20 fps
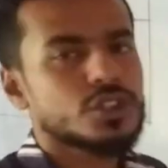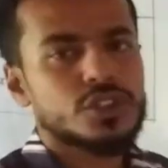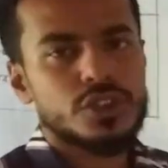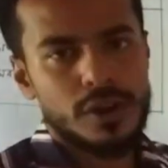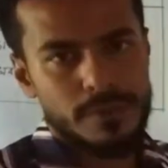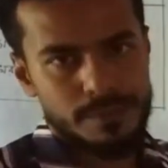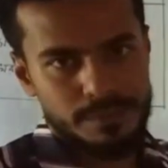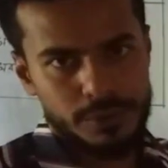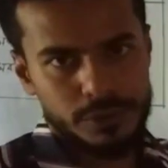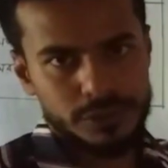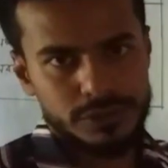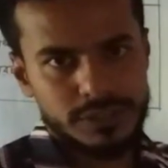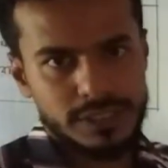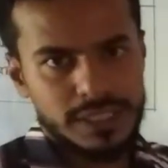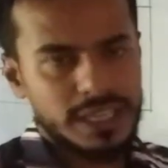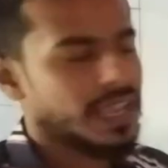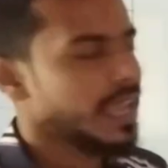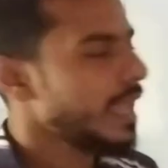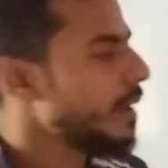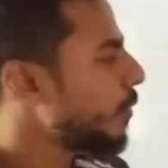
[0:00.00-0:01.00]
সম্পদ
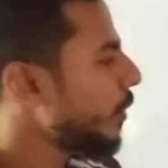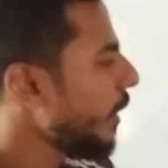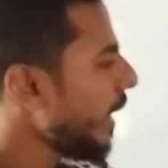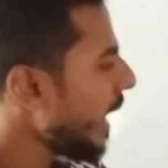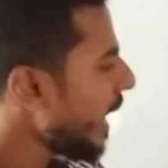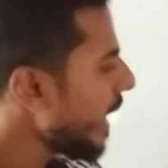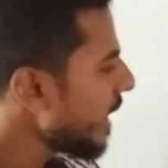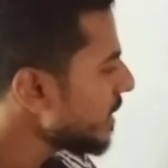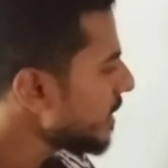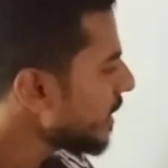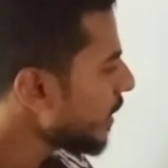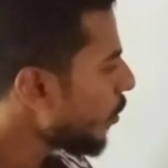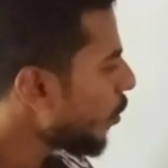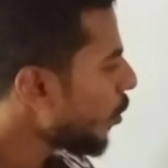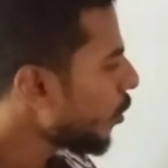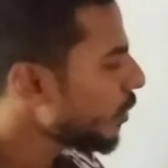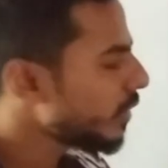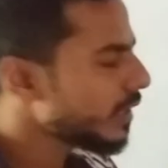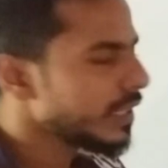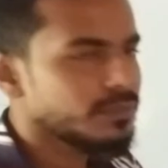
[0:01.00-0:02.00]
এবং এই যে
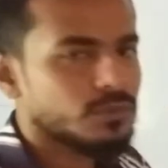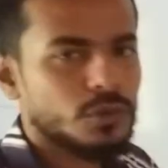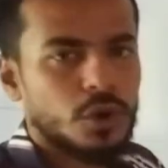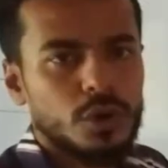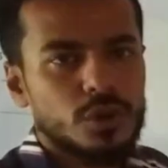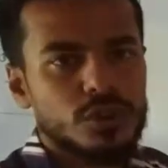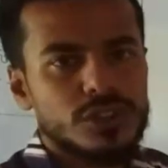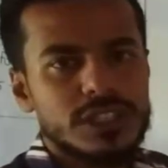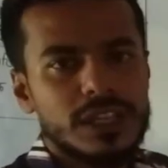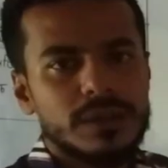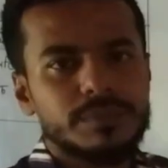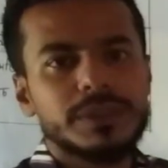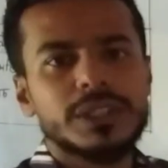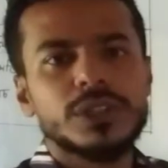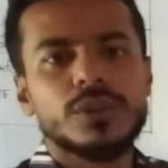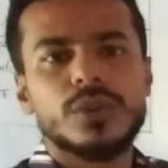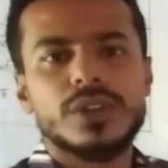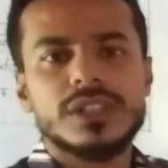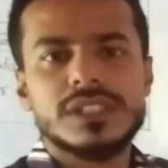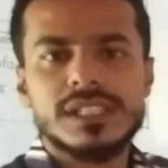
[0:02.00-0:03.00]
অগ্রিম খরচটা আপনি
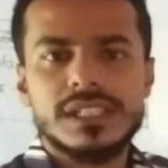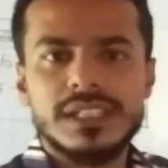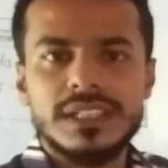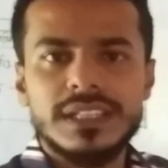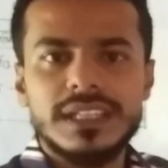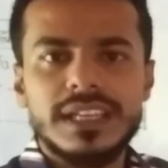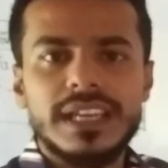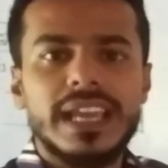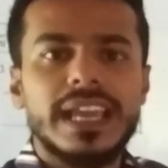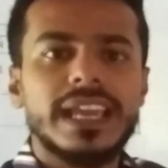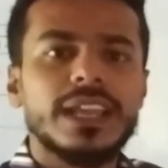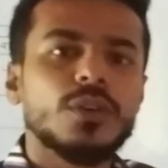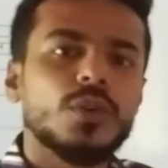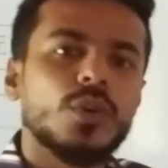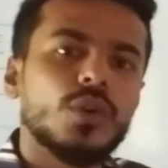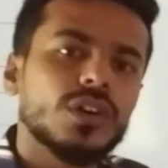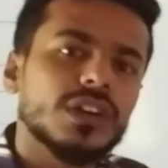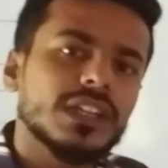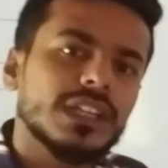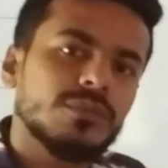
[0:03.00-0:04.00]
করেছেন এই
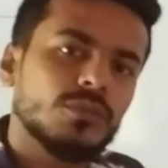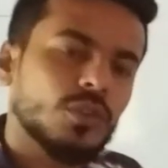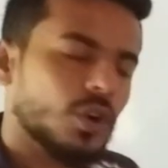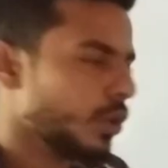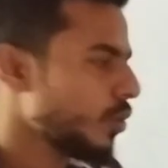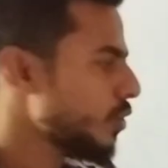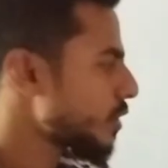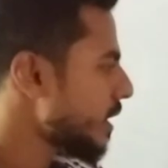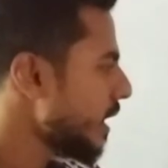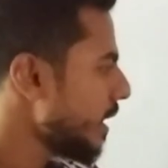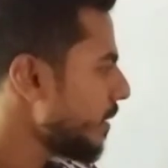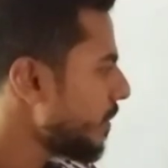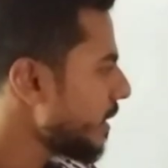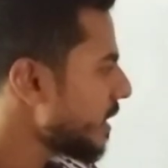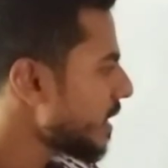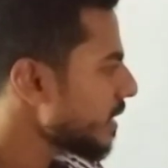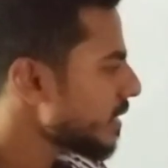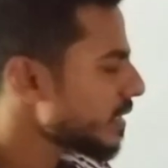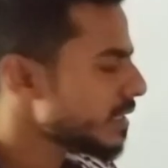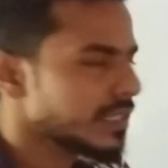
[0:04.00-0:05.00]
অগ্রিম খরচটা এই
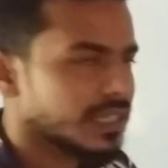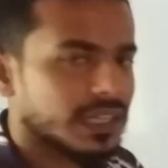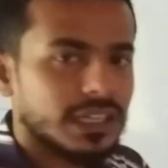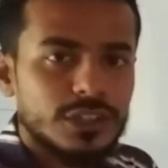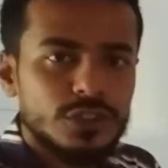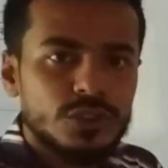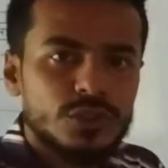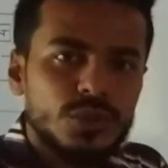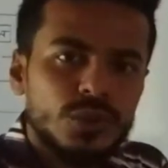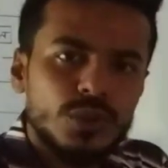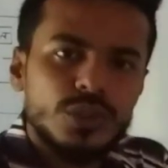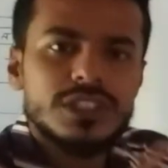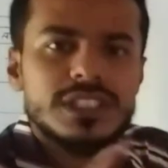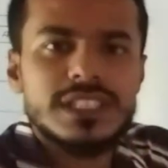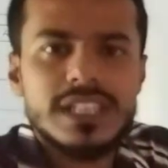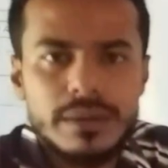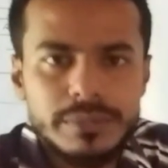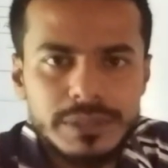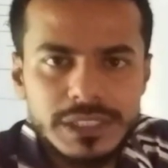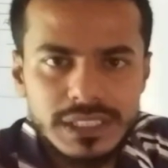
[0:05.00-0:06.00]
বিশ হাজার টাকার জন্য যে
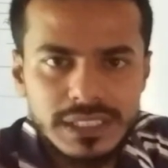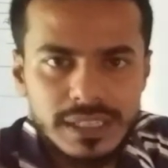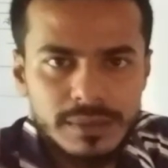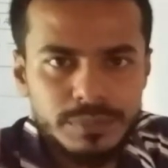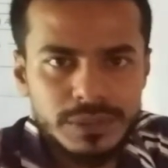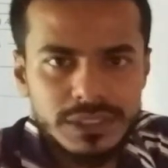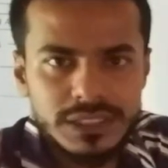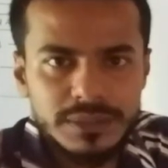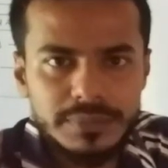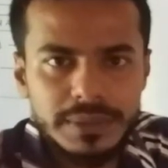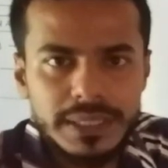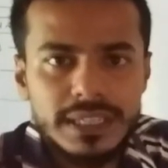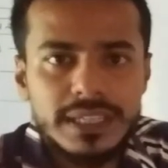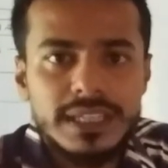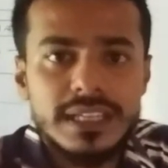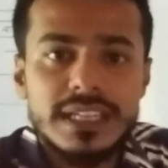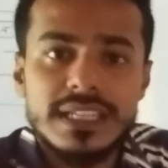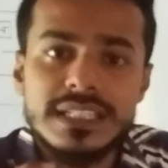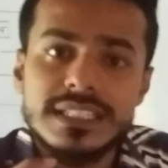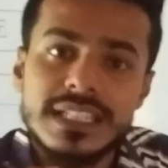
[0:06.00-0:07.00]
জাবেদাটা আপনি দিবেন
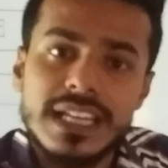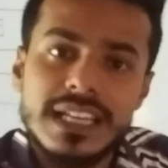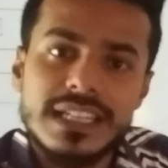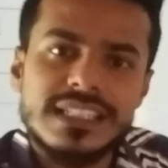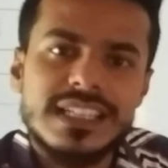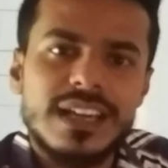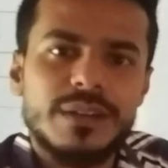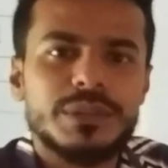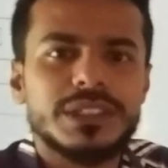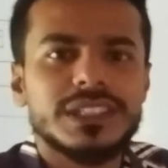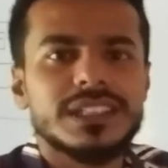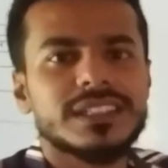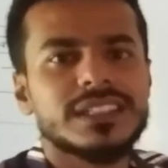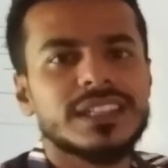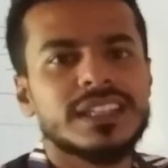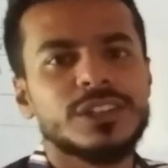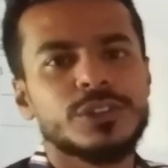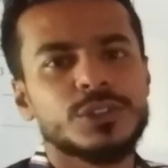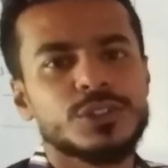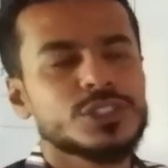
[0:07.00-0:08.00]
সেই
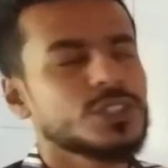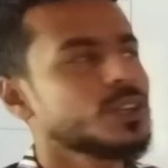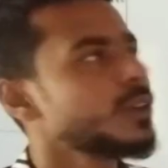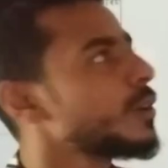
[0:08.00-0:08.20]
জাবেদাটাই হচ্ছে